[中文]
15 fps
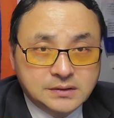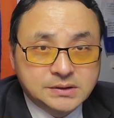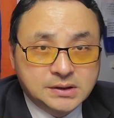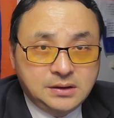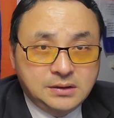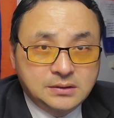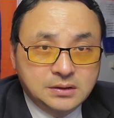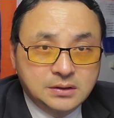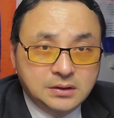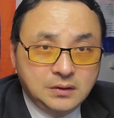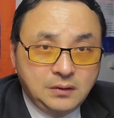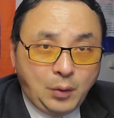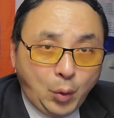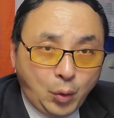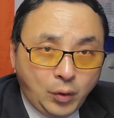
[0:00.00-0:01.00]
着
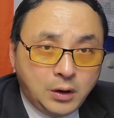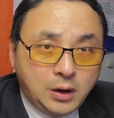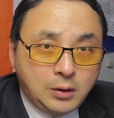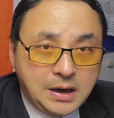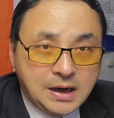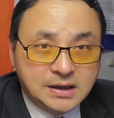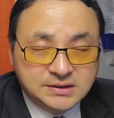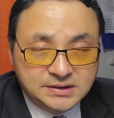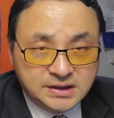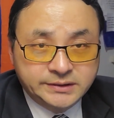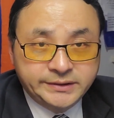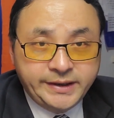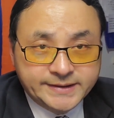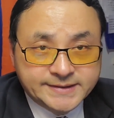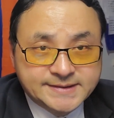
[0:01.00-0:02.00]
祸乱人
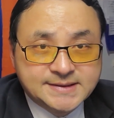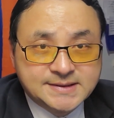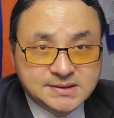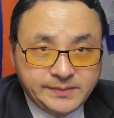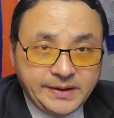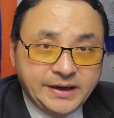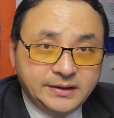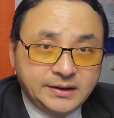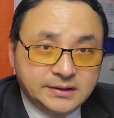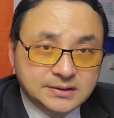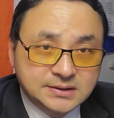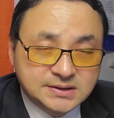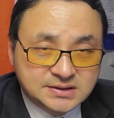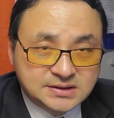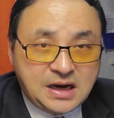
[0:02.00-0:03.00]
类四百年的
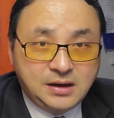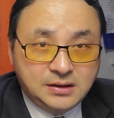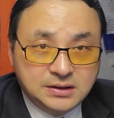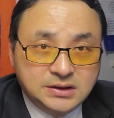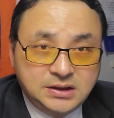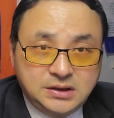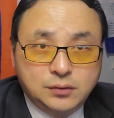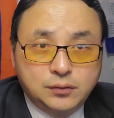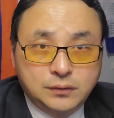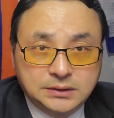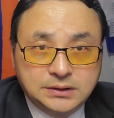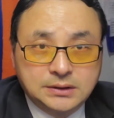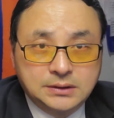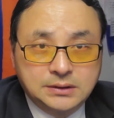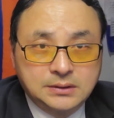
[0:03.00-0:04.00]
沙俄帝国
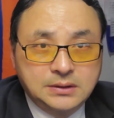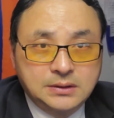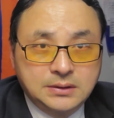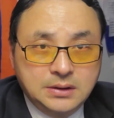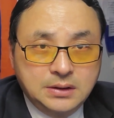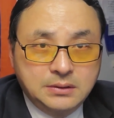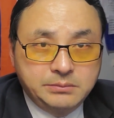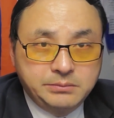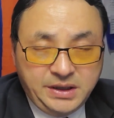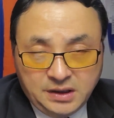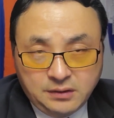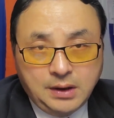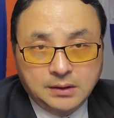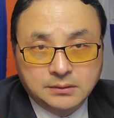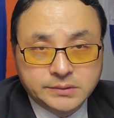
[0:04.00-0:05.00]
的灭
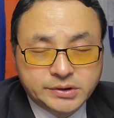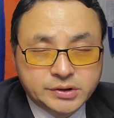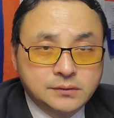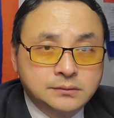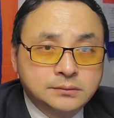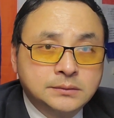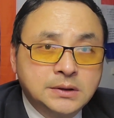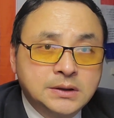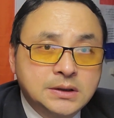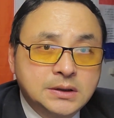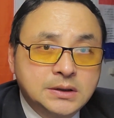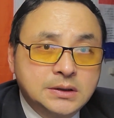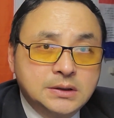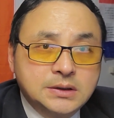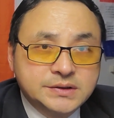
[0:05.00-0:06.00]
亡，从
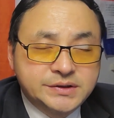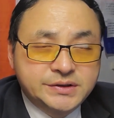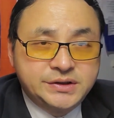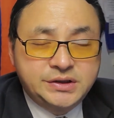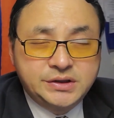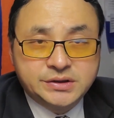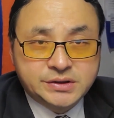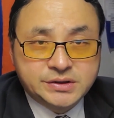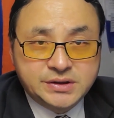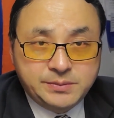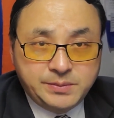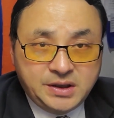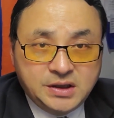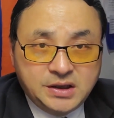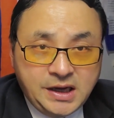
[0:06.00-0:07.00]
十七世纪
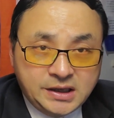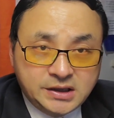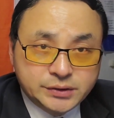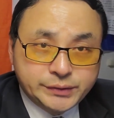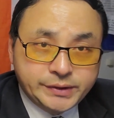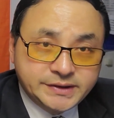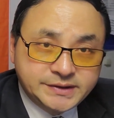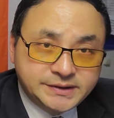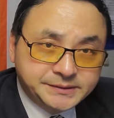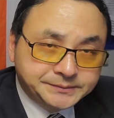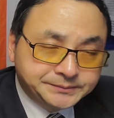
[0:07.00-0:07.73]
彼得大帝算起。